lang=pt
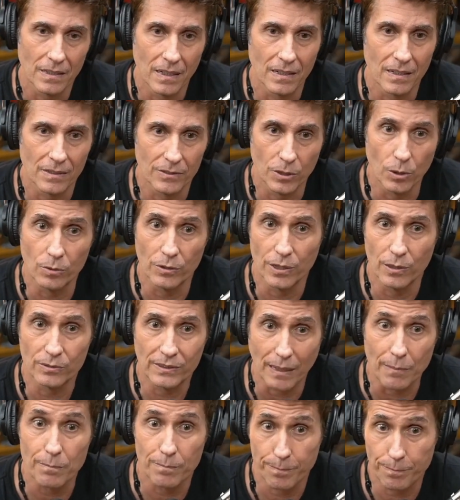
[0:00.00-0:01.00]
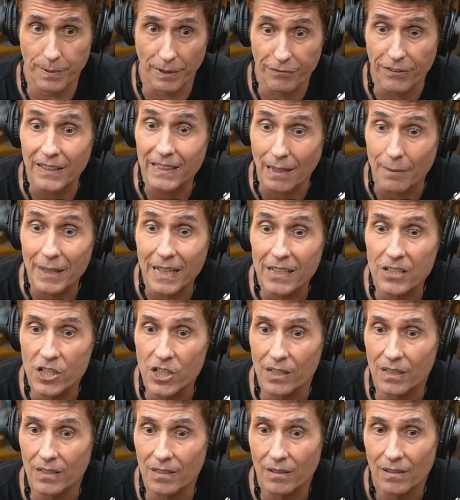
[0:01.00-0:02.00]
Da, de, de eu estar tá
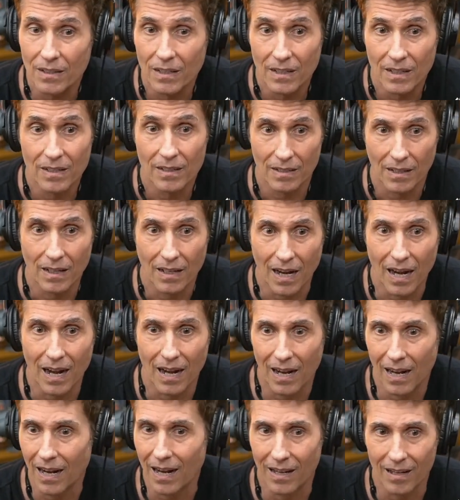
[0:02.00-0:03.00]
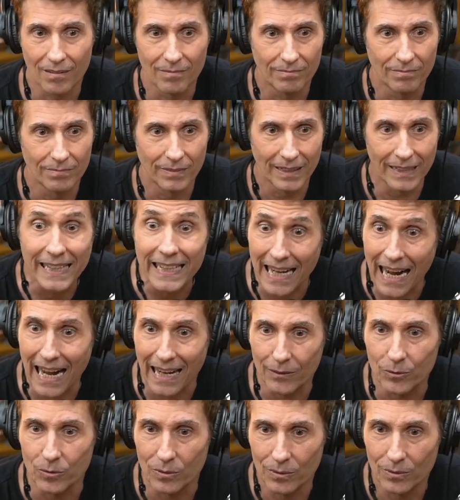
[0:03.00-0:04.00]
perfeitamente uh,
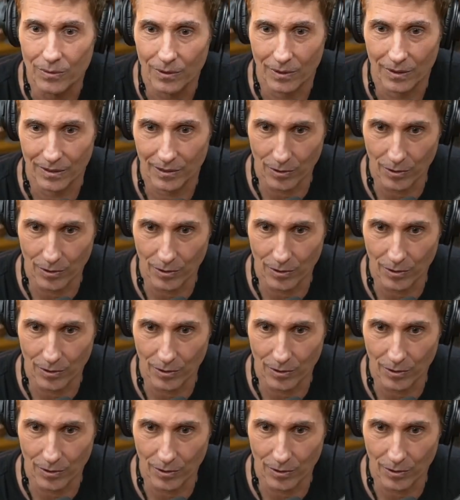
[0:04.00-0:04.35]
ligado.